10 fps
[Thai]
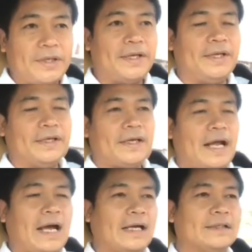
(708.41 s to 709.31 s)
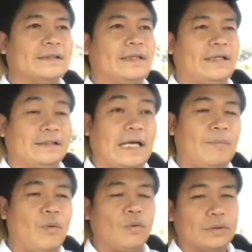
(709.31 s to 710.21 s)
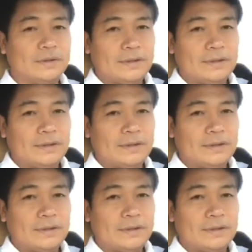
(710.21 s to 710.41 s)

ดีทางอัจฉริยะพูด